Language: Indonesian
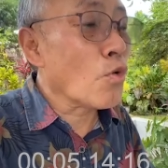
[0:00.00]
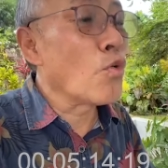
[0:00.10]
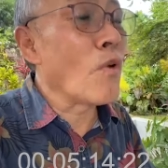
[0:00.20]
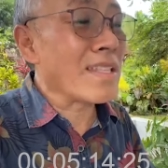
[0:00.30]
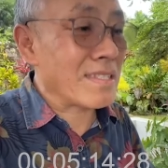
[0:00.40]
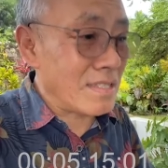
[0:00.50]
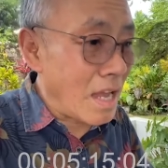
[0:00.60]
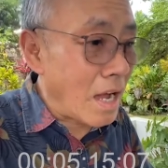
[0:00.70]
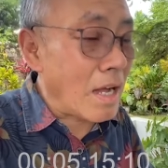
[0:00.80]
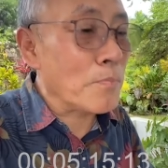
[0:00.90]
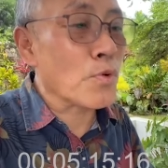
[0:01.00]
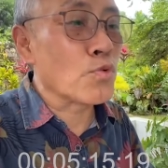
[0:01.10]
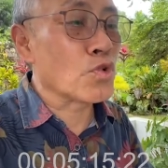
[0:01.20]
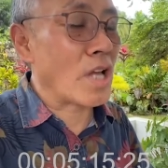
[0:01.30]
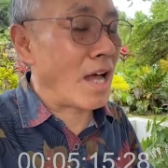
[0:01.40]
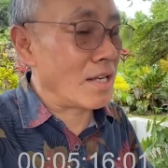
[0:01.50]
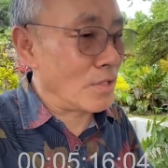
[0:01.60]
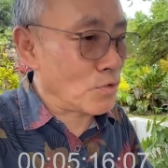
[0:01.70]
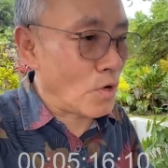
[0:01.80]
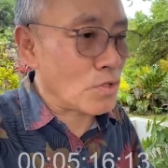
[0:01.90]
kuatnya perusahaan
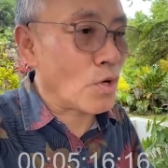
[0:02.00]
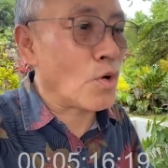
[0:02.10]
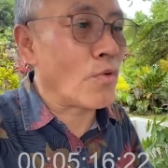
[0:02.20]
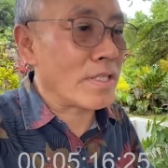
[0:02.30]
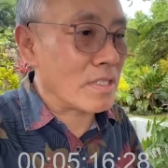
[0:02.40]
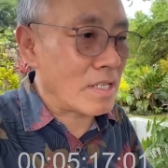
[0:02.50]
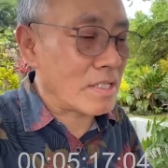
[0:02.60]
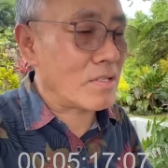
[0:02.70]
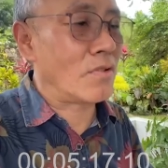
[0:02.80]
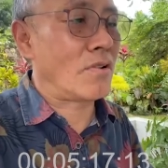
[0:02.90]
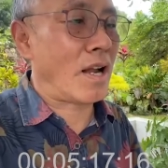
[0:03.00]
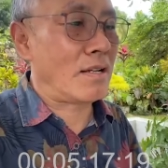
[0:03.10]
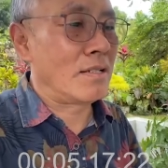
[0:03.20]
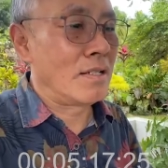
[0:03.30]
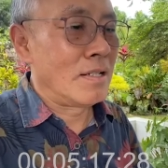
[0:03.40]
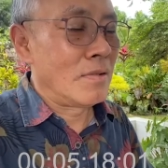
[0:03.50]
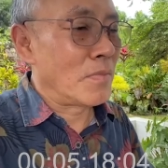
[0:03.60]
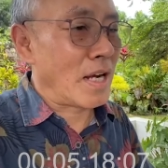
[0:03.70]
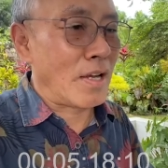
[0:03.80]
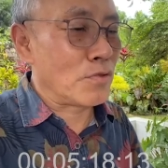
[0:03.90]
itu atau kuatnya seseorang.
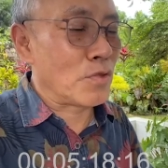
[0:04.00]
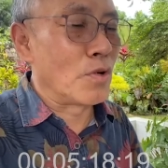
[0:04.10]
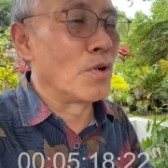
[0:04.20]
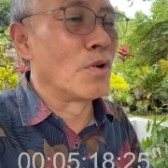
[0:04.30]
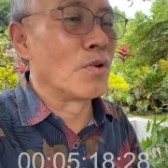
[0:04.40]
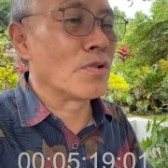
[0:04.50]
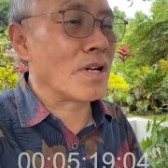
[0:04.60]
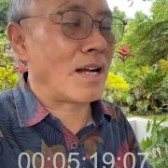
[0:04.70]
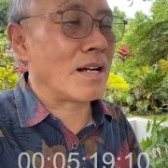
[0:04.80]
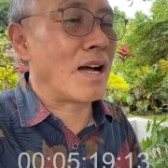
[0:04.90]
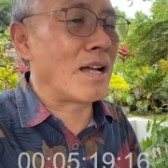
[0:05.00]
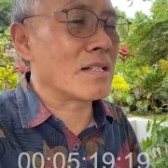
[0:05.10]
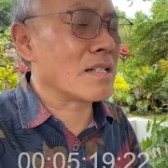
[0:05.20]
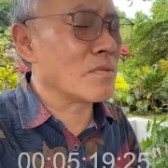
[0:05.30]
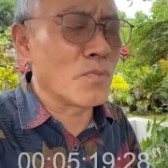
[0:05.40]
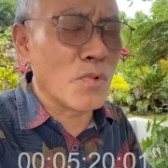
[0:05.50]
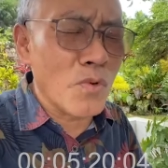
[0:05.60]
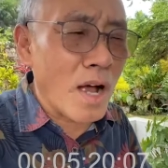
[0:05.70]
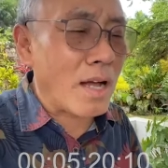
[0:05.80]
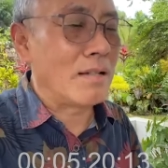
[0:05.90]
Maka itu rekan-rekan
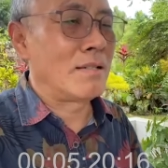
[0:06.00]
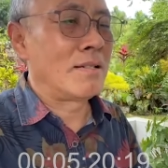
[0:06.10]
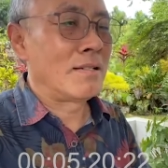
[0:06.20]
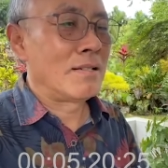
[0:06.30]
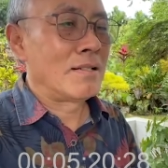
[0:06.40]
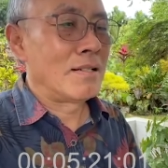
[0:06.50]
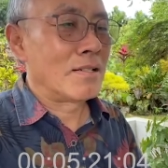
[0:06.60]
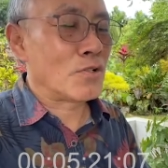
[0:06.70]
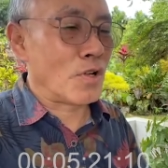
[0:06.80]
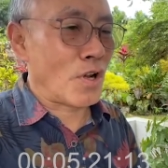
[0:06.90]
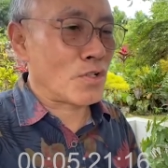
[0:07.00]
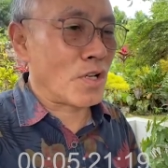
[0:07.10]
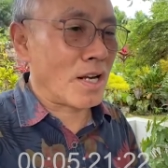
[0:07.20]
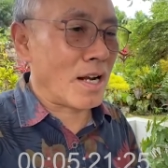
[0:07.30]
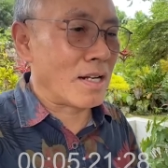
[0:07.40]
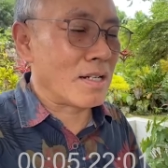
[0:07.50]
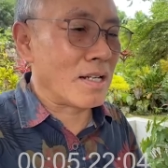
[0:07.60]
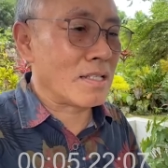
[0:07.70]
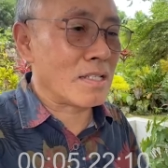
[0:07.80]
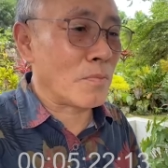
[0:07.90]
semua saudara-saudara
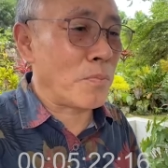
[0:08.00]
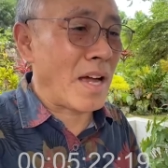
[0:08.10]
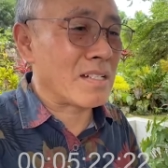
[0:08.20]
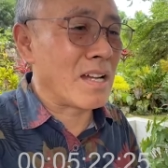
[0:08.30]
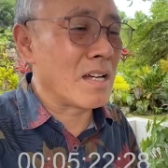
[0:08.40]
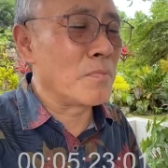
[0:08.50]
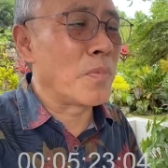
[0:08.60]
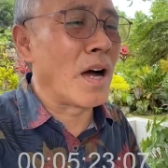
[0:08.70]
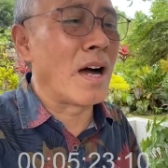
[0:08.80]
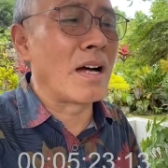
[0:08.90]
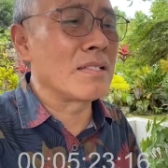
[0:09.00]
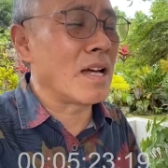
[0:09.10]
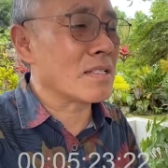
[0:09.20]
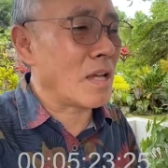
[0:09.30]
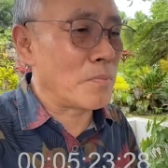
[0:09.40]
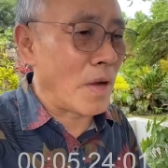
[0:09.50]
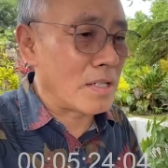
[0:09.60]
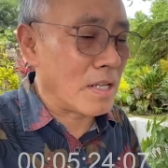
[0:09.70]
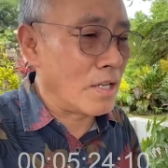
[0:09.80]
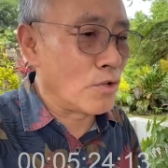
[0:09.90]
dari secepat dari banyak
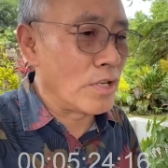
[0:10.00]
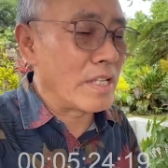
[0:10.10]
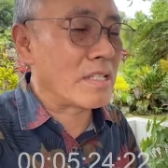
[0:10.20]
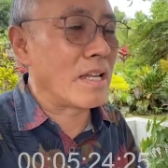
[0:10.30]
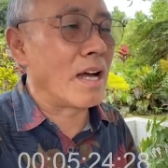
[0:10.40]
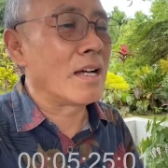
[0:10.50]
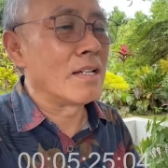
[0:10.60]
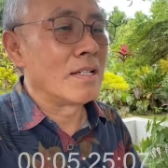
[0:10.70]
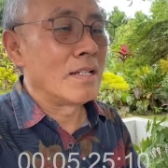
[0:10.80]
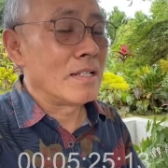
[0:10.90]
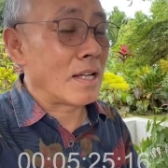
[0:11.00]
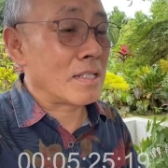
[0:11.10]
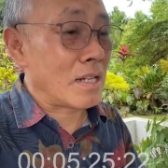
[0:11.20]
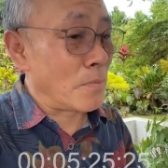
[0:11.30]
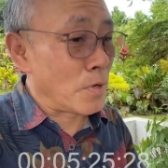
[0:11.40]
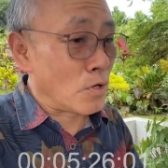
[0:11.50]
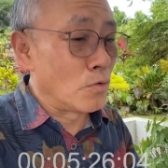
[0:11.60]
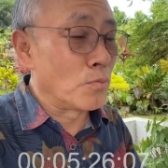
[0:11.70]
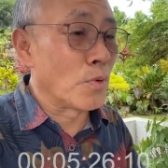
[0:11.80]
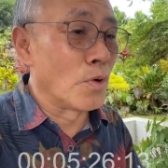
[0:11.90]
cabang di Indonesia yang sedang
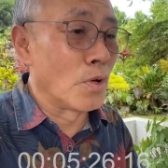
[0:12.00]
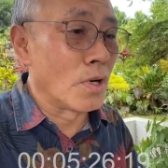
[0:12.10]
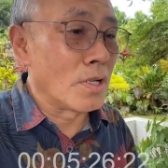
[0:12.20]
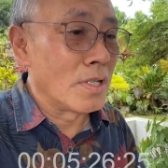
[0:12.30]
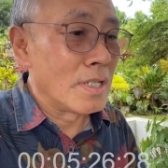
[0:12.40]
berkumpul